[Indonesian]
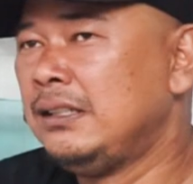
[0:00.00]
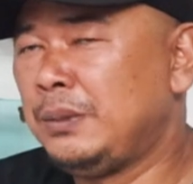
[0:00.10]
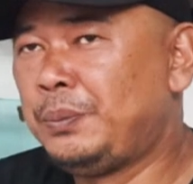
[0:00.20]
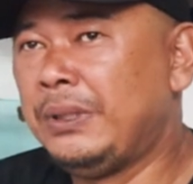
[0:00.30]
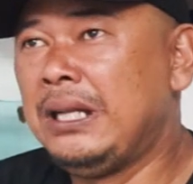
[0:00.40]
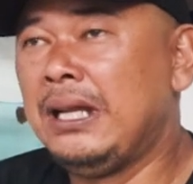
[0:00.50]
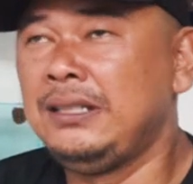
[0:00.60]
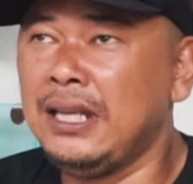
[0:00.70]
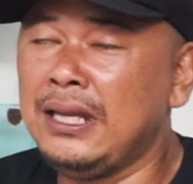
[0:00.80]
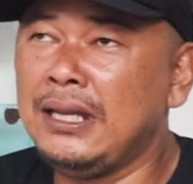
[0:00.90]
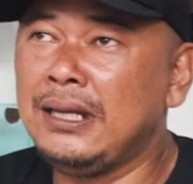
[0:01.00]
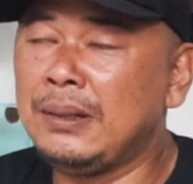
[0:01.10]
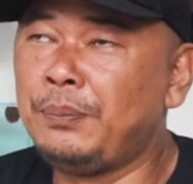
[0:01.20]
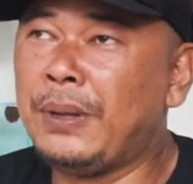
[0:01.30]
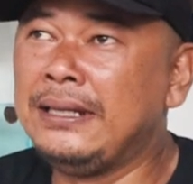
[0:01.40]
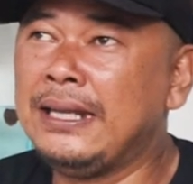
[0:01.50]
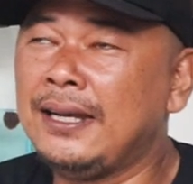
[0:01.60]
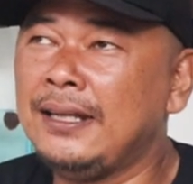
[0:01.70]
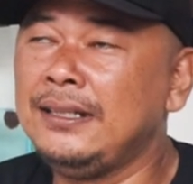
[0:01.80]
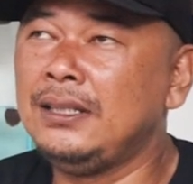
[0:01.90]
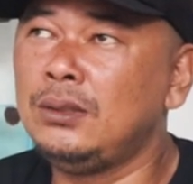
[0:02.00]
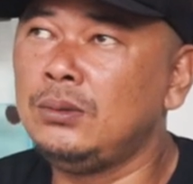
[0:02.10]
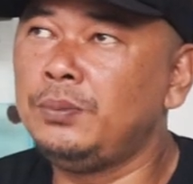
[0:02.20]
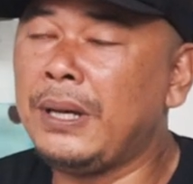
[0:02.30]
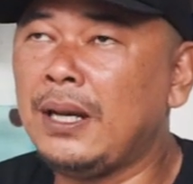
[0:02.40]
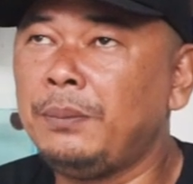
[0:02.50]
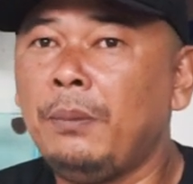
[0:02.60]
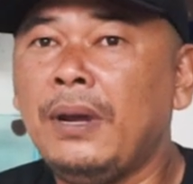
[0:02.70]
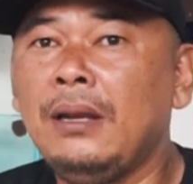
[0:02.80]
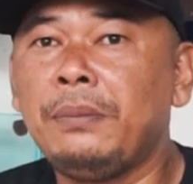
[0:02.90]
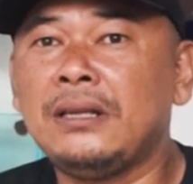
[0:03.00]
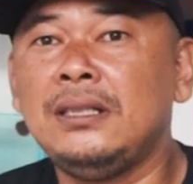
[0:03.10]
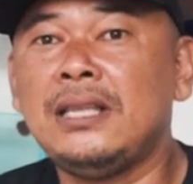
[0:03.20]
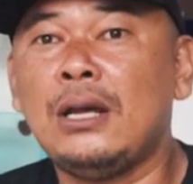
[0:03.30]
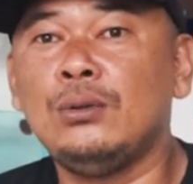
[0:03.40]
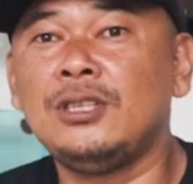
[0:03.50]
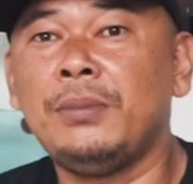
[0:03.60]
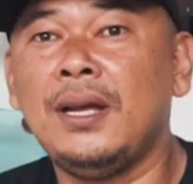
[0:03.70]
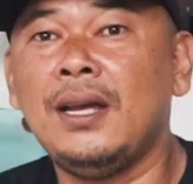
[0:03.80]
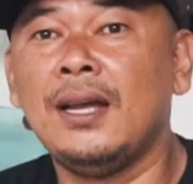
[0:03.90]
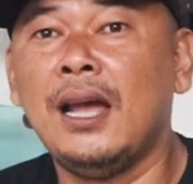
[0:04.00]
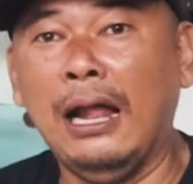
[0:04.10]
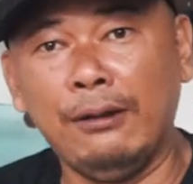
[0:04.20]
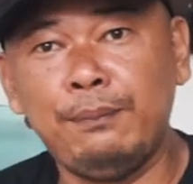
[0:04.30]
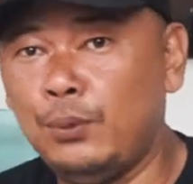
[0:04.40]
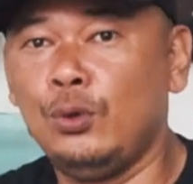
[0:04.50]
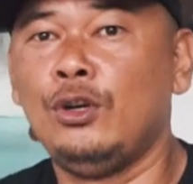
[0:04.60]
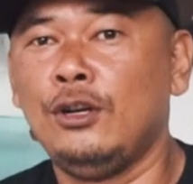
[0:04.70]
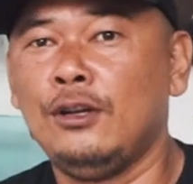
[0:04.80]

Sebenarnya kebanyakan itu para pemain pasti takut sama half moon.